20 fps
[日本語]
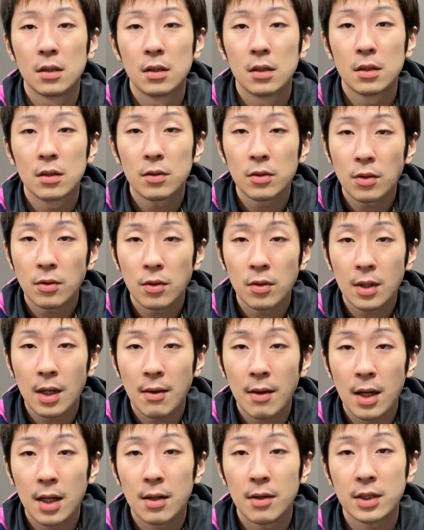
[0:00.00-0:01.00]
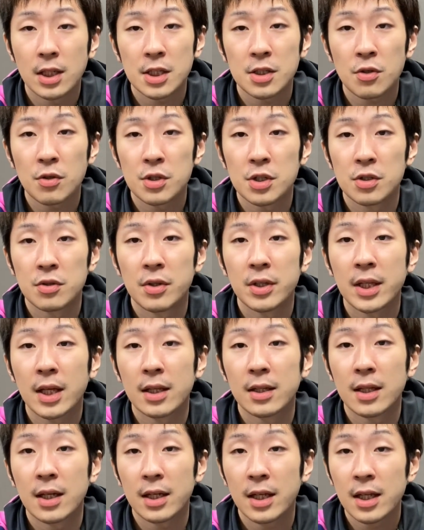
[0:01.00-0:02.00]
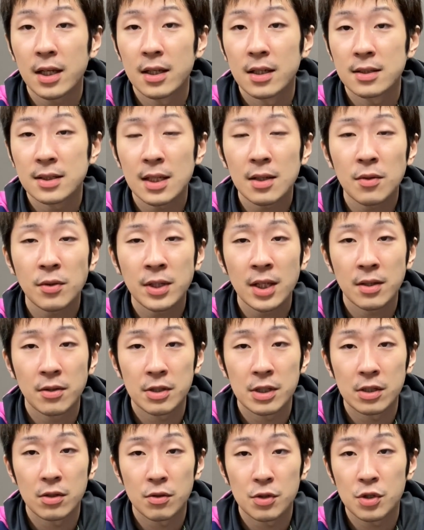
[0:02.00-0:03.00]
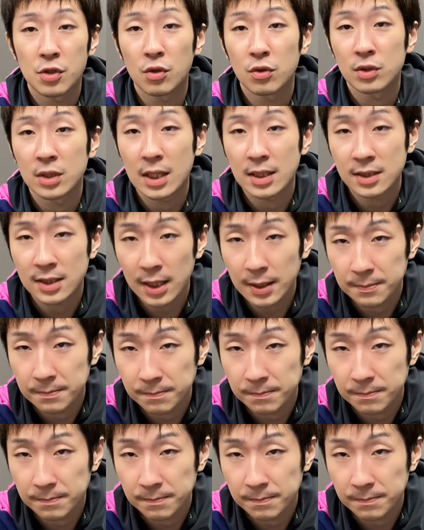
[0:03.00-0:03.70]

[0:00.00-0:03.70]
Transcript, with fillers: この動画は私個人の意見であり参考程度にご視聴ください